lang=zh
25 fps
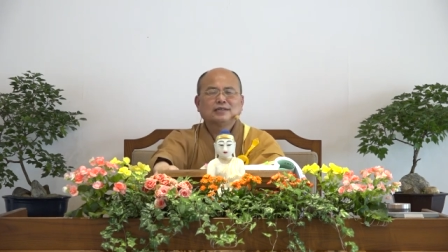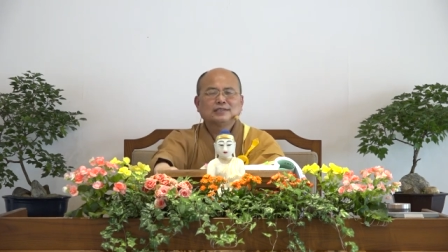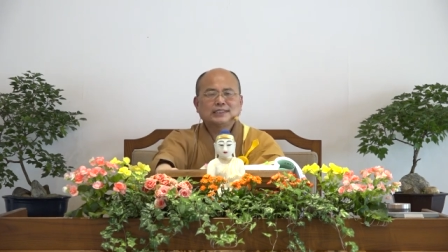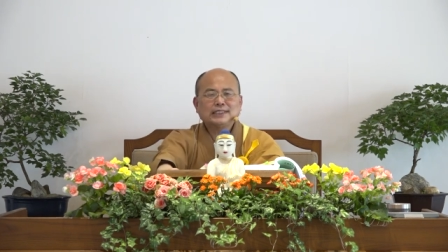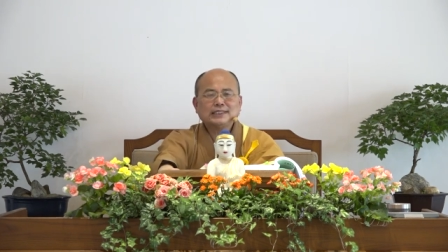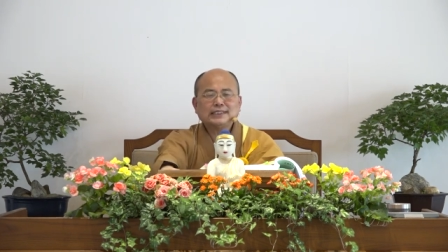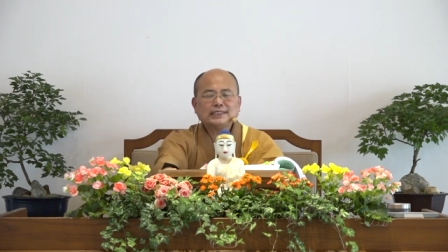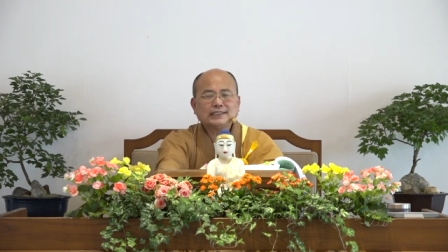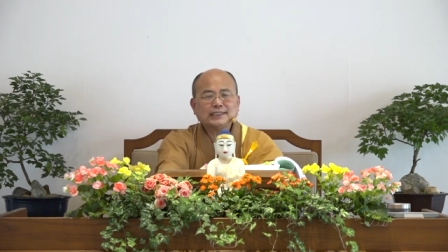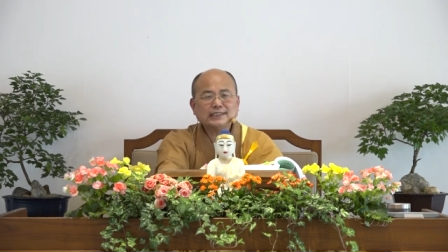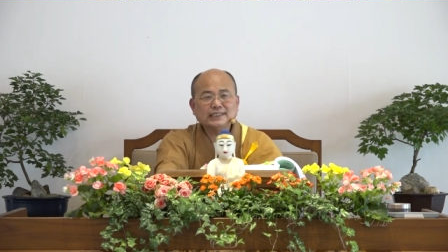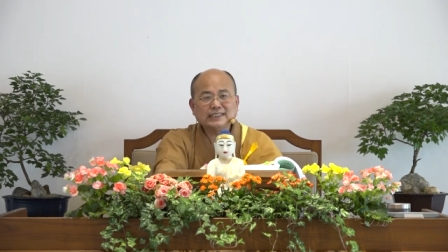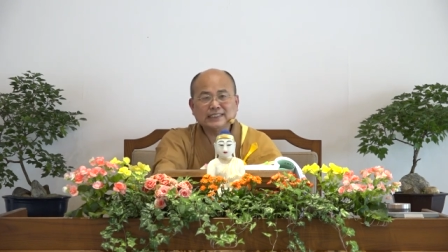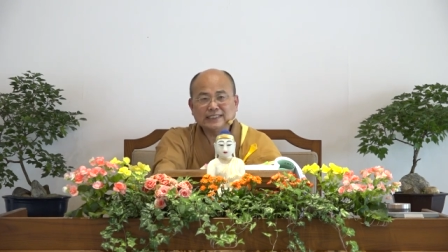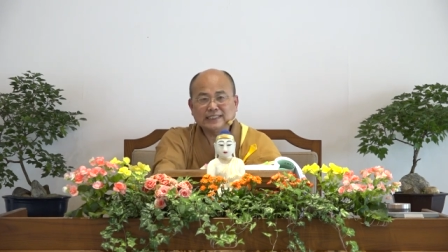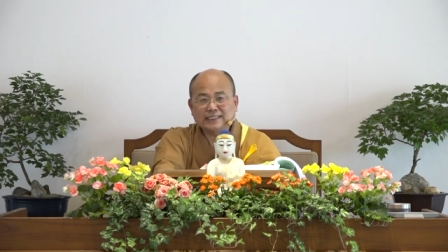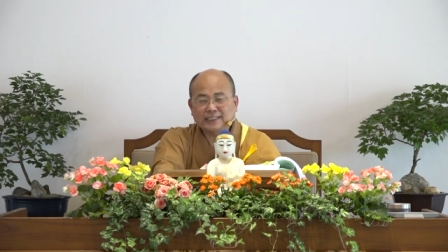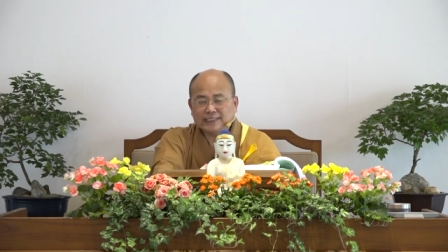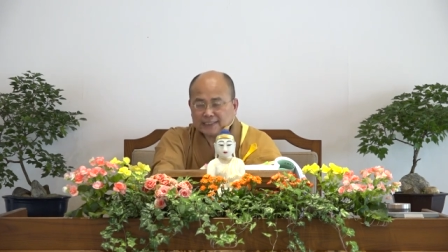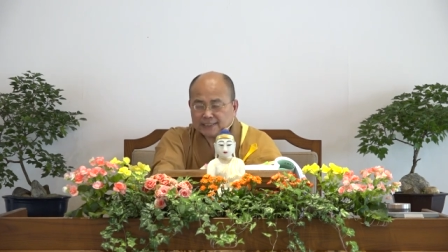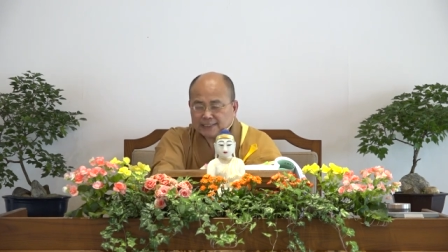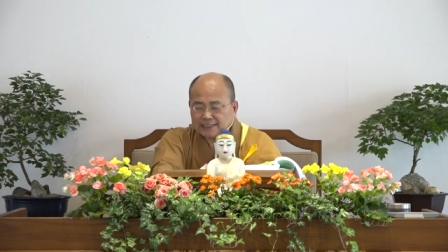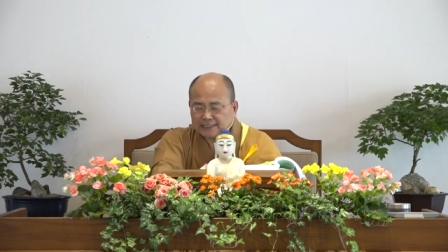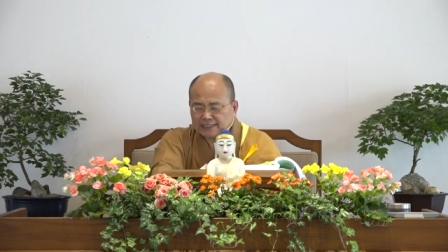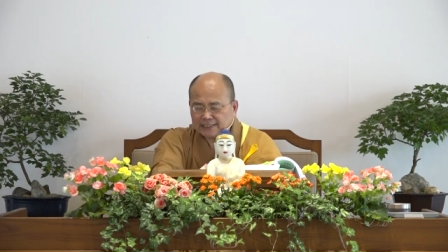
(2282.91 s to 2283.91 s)
这个你
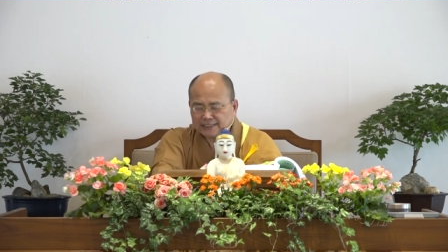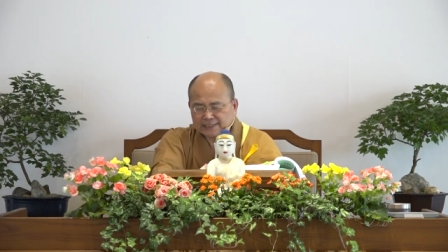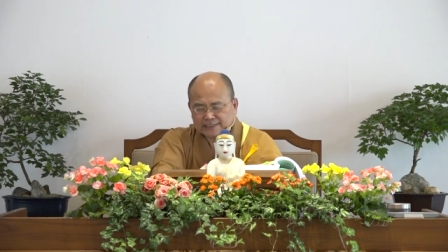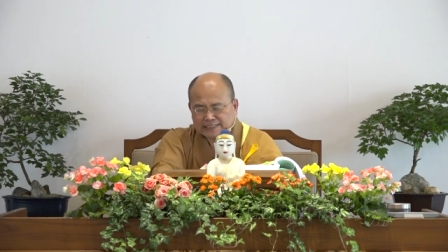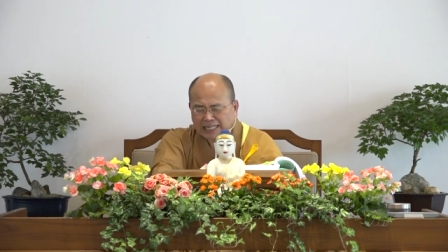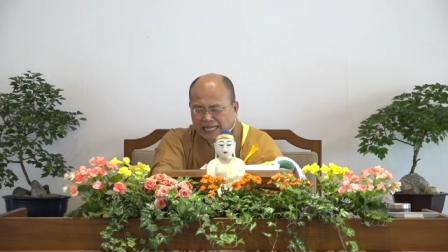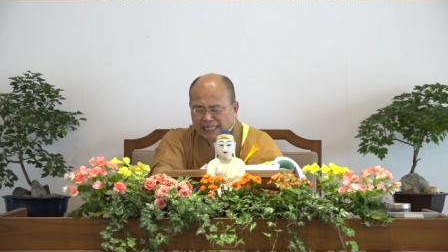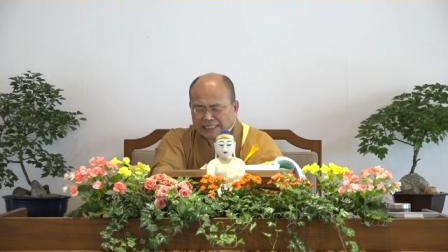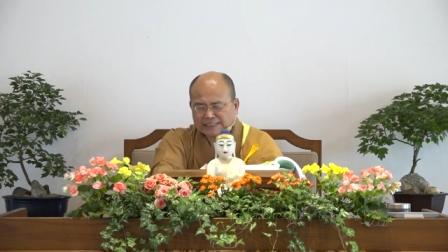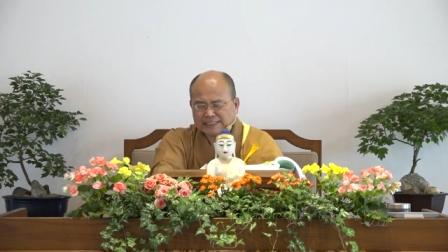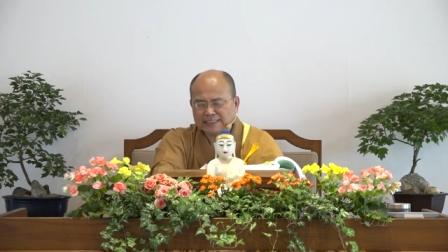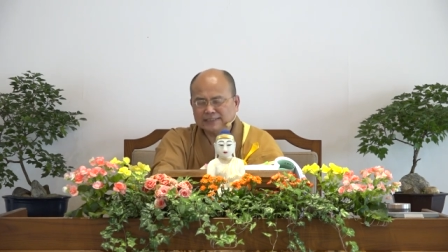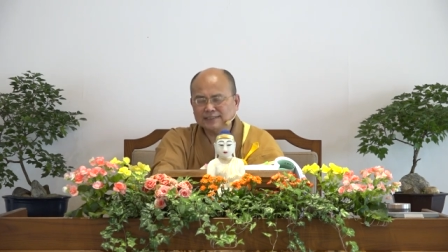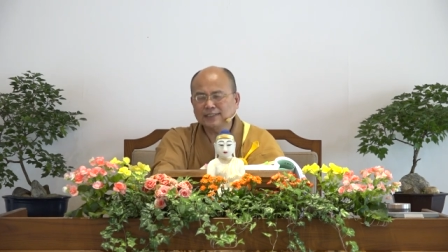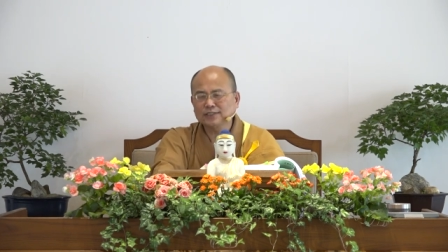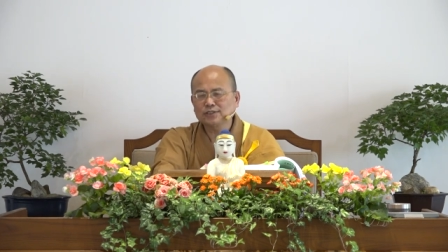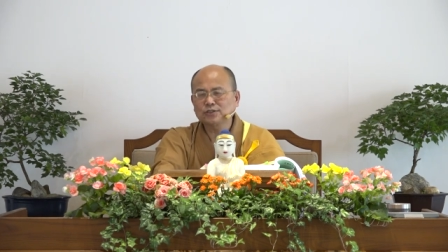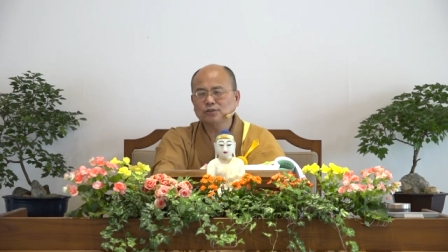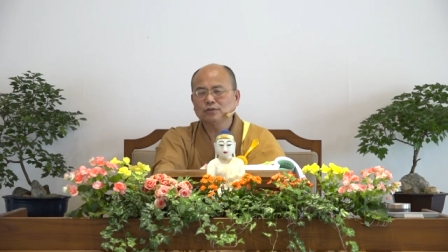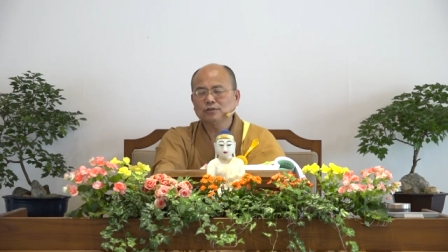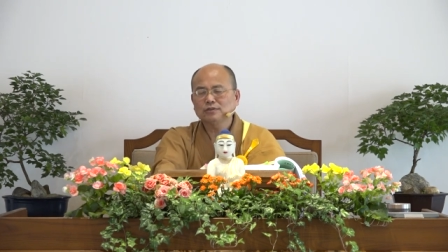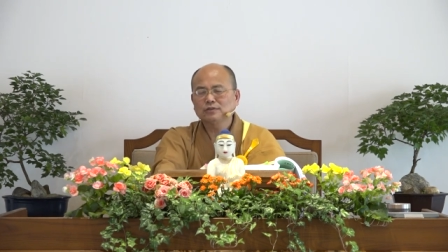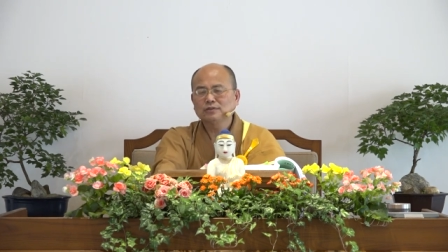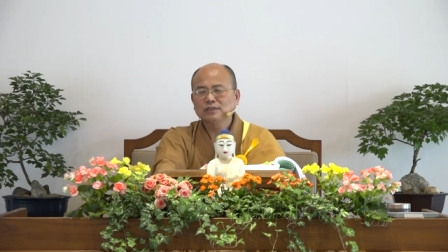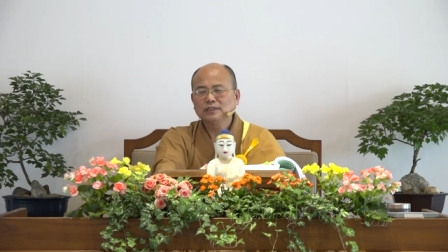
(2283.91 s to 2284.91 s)
可以很大声的说